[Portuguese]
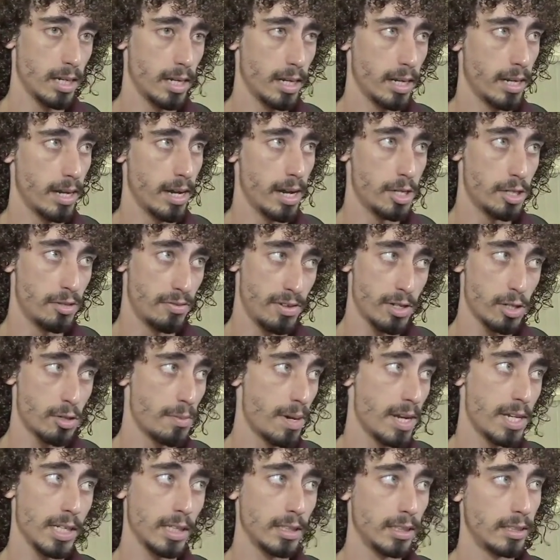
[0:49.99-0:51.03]
é,
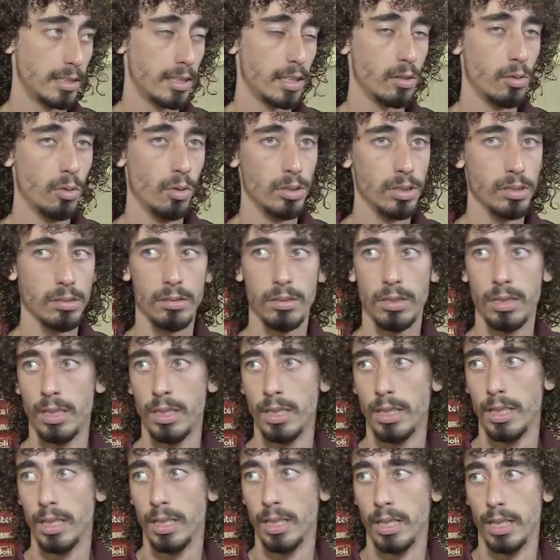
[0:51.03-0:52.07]
dificilmente eles seguram,
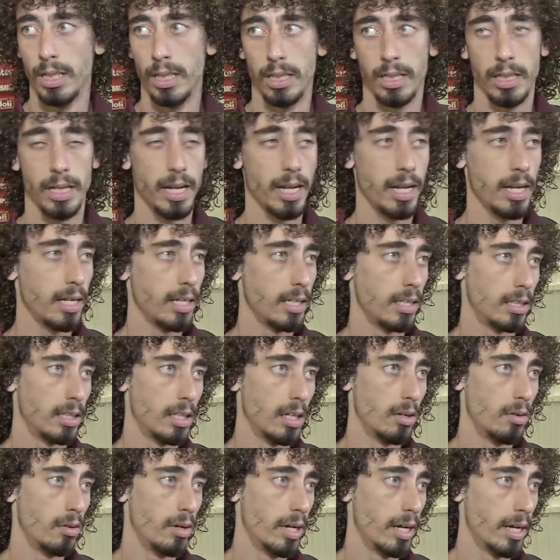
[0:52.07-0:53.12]
né?
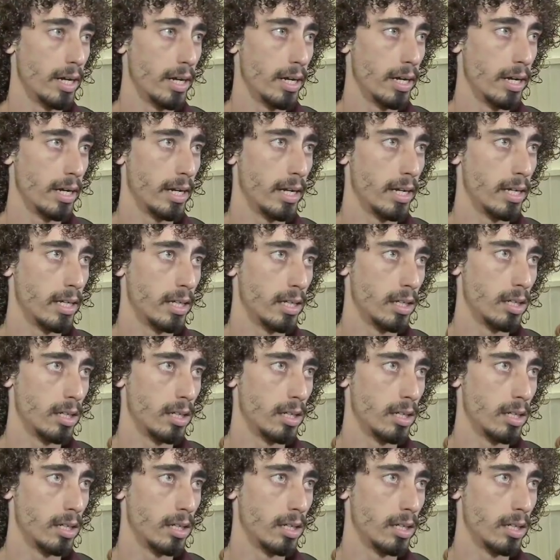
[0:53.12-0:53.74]
Então é.